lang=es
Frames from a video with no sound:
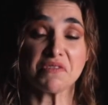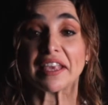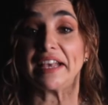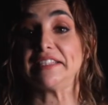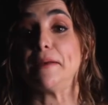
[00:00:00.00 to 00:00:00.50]

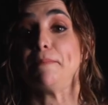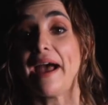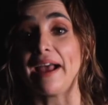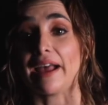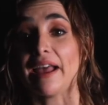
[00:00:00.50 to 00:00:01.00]
que se
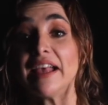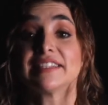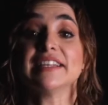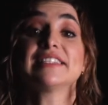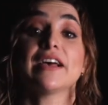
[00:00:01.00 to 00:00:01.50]
paga,
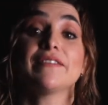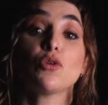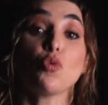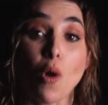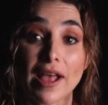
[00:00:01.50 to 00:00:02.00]
sin saber
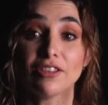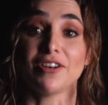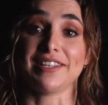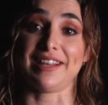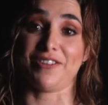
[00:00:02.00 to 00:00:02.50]
cuánto
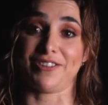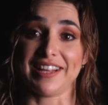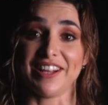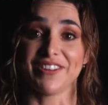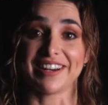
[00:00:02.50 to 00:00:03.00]
le está
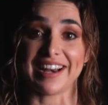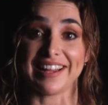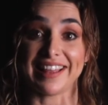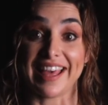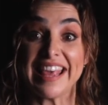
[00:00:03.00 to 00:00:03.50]
costando en
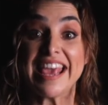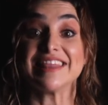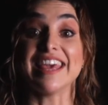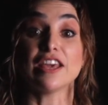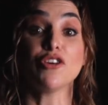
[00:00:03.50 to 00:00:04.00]
realidad,
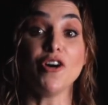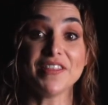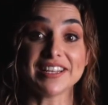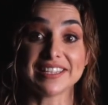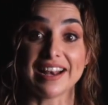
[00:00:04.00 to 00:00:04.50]
de
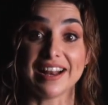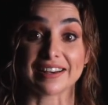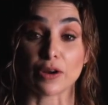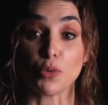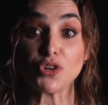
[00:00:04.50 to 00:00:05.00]
dónde sale el
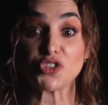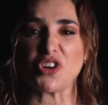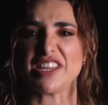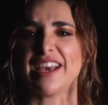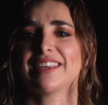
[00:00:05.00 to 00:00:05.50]
recurso
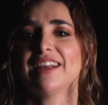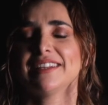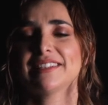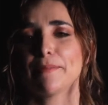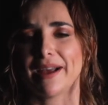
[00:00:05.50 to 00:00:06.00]
y a quién le
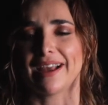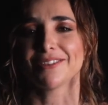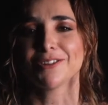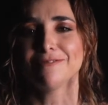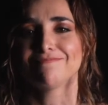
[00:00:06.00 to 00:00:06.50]
está
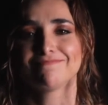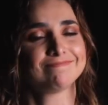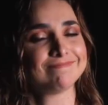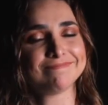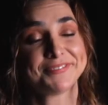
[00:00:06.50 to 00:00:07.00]
pagando?
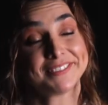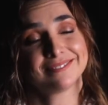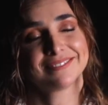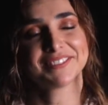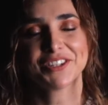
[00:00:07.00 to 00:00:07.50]

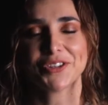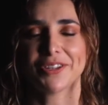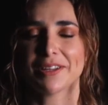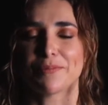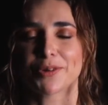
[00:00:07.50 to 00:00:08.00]
Yo
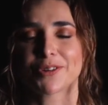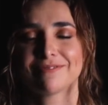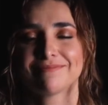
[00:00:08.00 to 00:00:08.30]
tampoco.